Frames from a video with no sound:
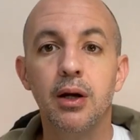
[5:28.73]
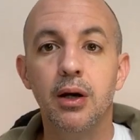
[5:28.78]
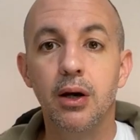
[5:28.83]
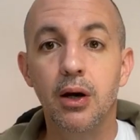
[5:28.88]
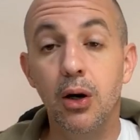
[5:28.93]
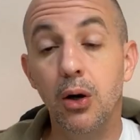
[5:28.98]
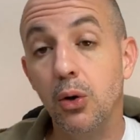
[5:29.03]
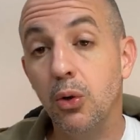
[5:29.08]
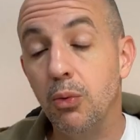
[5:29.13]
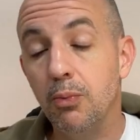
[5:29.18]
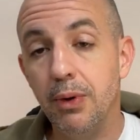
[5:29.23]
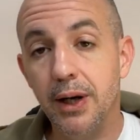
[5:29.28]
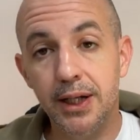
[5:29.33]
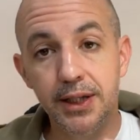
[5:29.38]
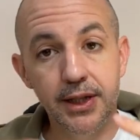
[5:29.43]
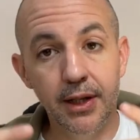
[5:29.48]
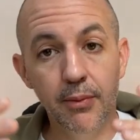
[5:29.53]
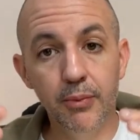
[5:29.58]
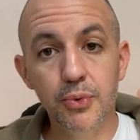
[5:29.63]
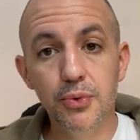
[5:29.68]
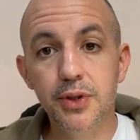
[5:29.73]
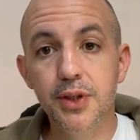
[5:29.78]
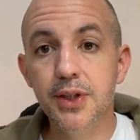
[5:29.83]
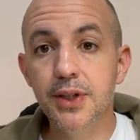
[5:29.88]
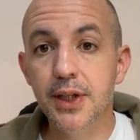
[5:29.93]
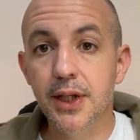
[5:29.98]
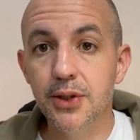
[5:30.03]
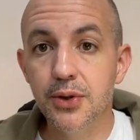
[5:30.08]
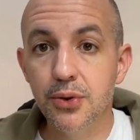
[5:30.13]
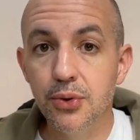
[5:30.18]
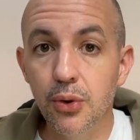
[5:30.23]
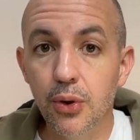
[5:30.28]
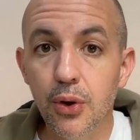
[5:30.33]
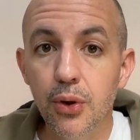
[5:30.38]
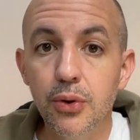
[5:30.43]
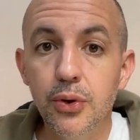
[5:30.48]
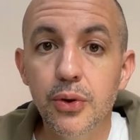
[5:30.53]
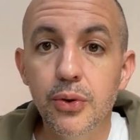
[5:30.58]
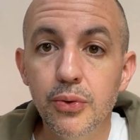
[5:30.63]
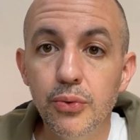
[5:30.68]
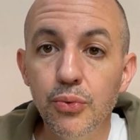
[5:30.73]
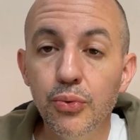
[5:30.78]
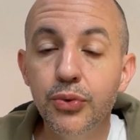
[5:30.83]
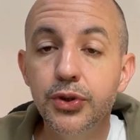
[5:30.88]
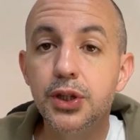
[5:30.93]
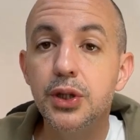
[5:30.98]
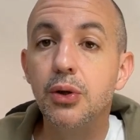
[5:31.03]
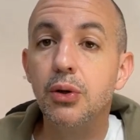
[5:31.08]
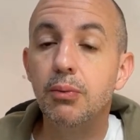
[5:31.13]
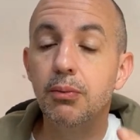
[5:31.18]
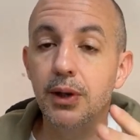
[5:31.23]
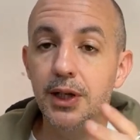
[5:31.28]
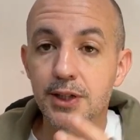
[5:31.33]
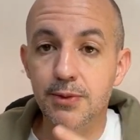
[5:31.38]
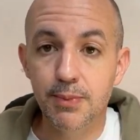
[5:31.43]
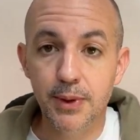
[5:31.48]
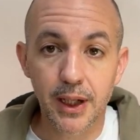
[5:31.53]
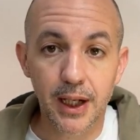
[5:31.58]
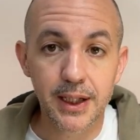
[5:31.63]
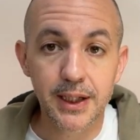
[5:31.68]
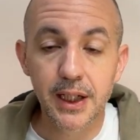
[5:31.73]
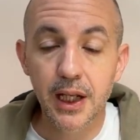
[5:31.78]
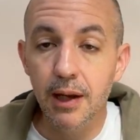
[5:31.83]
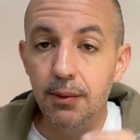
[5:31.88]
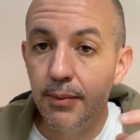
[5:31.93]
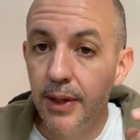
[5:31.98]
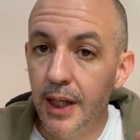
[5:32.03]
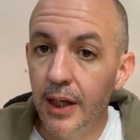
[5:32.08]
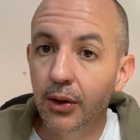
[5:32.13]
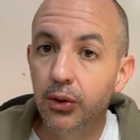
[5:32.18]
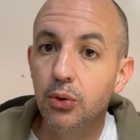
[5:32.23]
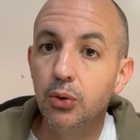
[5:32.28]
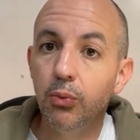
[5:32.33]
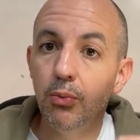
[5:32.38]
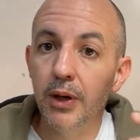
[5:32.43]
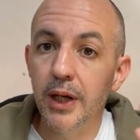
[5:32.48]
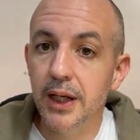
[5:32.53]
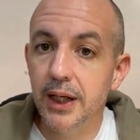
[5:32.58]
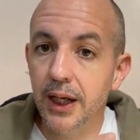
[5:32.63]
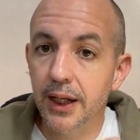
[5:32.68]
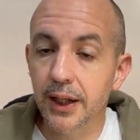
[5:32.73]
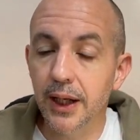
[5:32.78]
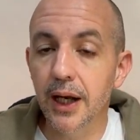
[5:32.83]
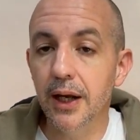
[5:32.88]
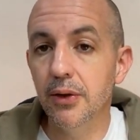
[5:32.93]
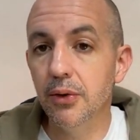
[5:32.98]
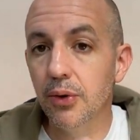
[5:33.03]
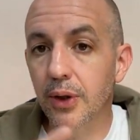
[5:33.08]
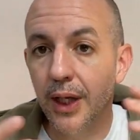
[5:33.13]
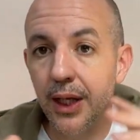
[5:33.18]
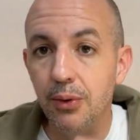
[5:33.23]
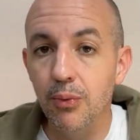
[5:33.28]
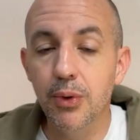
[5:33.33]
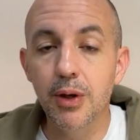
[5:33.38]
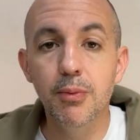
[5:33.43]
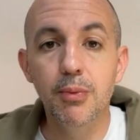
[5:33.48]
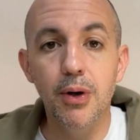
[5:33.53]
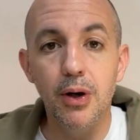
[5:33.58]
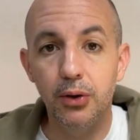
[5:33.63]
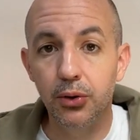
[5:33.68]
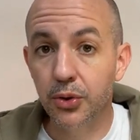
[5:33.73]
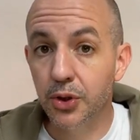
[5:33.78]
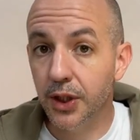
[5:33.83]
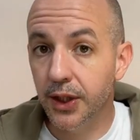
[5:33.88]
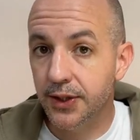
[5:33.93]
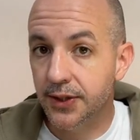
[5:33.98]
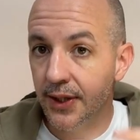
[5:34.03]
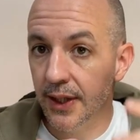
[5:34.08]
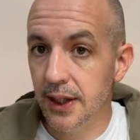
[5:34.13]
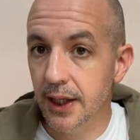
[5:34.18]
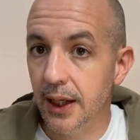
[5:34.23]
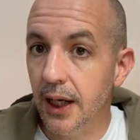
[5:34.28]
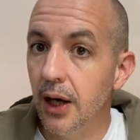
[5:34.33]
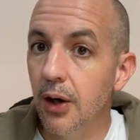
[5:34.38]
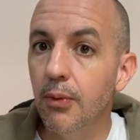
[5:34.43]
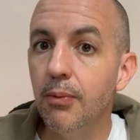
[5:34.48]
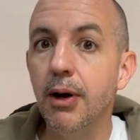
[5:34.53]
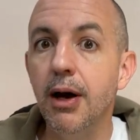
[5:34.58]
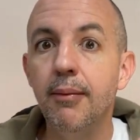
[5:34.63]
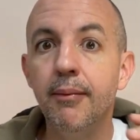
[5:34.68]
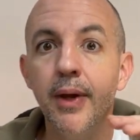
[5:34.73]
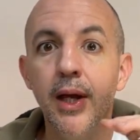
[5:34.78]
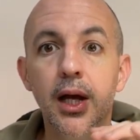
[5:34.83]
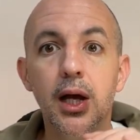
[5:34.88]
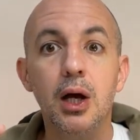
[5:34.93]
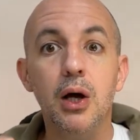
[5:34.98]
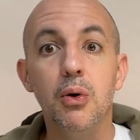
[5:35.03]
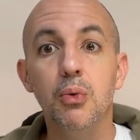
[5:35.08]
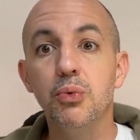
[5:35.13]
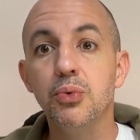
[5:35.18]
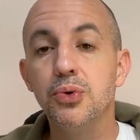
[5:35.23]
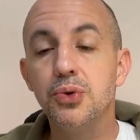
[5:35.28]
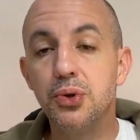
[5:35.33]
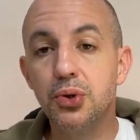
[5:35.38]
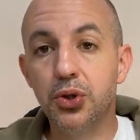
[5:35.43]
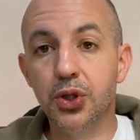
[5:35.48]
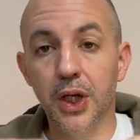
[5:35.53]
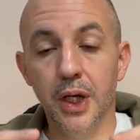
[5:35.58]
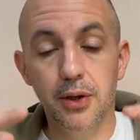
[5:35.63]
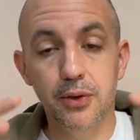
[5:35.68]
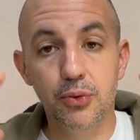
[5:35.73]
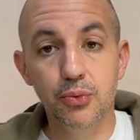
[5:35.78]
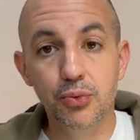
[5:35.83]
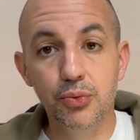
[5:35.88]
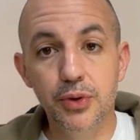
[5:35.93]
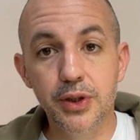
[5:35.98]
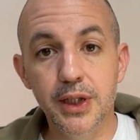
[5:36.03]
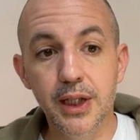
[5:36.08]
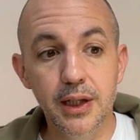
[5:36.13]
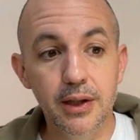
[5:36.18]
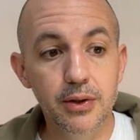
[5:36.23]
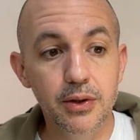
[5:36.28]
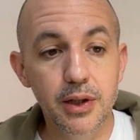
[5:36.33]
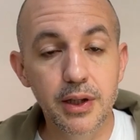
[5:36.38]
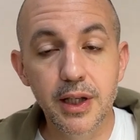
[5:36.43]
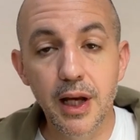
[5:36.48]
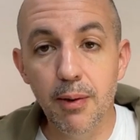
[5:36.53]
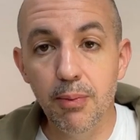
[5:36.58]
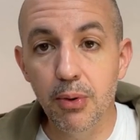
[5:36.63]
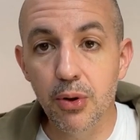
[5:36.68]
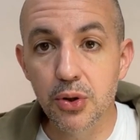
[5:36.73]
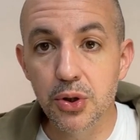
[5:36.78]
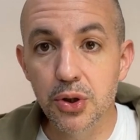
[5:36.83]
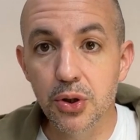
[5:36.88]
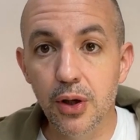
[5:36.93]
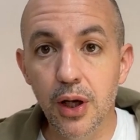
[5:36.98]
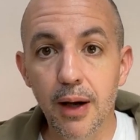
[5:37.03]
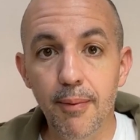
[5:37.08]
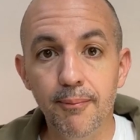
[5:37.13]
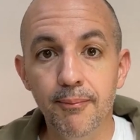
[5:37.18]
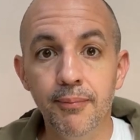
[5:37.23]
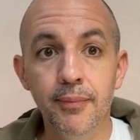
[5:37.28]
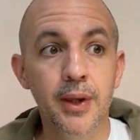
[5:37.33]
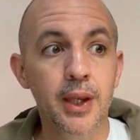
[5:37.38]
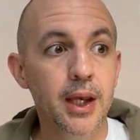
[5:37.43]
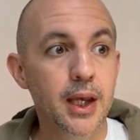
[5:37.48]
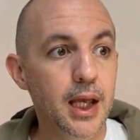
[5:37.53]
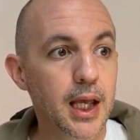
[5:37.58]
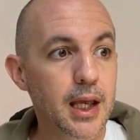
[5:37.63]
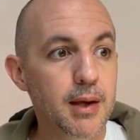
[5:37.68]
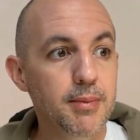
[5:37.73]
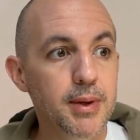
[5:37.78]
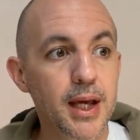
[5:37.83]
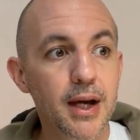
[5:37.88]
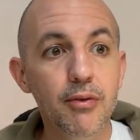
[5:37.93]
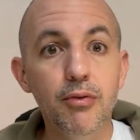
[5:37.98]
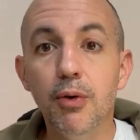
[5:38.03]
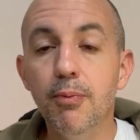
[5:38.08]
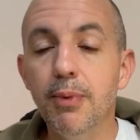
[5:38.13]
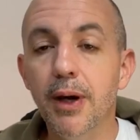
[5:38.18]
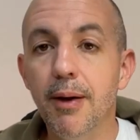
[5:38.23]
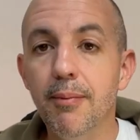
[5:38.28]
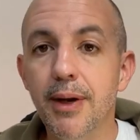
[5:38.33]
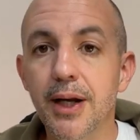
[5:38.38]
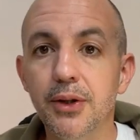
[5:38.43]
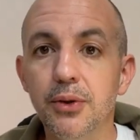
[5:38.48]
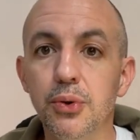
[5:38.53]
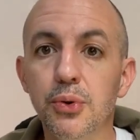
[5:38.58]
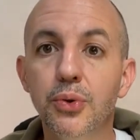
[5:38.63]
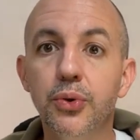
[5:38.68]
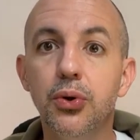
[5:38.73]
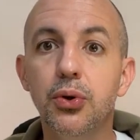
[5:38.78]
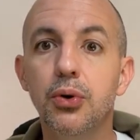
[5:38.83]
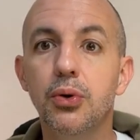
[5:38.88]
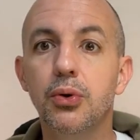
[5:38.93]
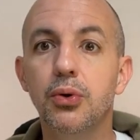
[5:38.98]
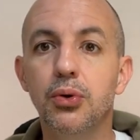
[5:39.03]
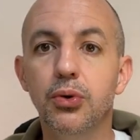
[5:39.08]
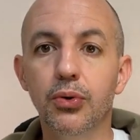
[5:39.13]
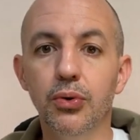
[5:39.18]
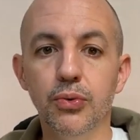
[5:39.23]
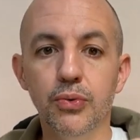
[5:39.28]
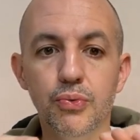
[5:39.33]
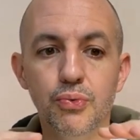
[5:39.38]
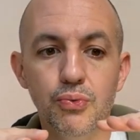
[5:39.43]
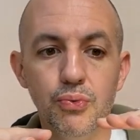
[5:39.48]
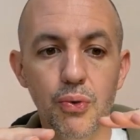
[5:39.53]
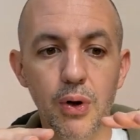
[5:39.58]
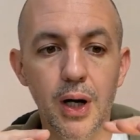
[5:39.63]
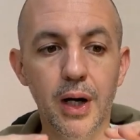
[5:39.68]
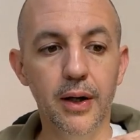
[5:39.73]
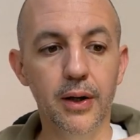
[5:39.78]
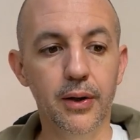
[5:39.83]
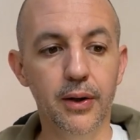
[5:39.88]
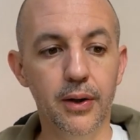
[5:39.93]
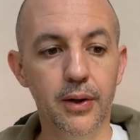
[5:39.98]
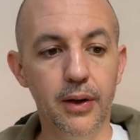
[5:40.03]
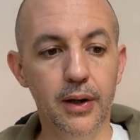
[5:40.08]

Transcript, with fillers: euh, comme par exemple l'utilisation d'outils comme la spirale dynamique, comme les cadrans de Ken Wilber, que j'enseigne également, ou ce genre d'outils d'approche-là, eh bien, vont permettre de voir